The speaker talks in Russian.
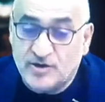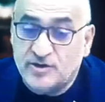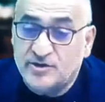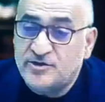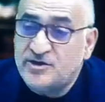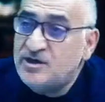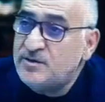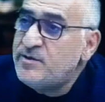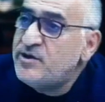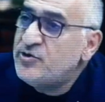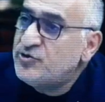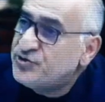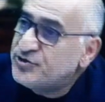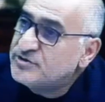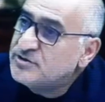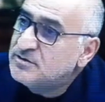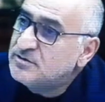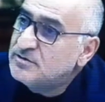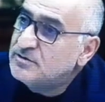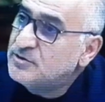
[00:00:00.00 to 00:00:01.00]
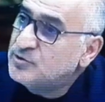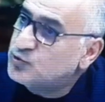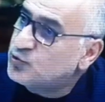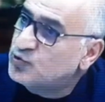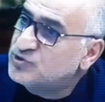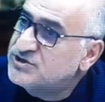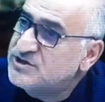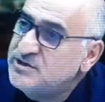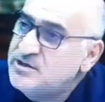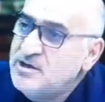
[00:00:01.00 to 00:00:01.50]
Не имеющих.
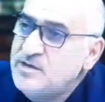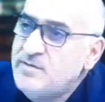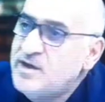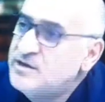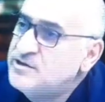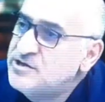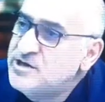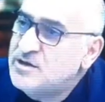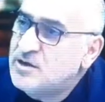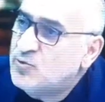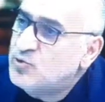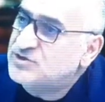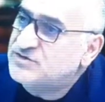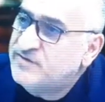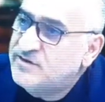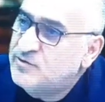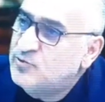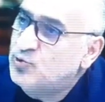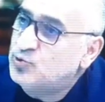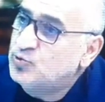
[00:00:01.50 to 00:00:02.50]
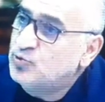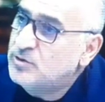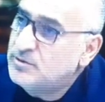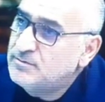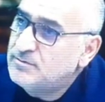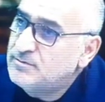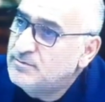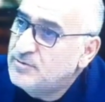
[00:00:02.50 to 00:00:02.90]
Турция не имеет никакой своей культуры.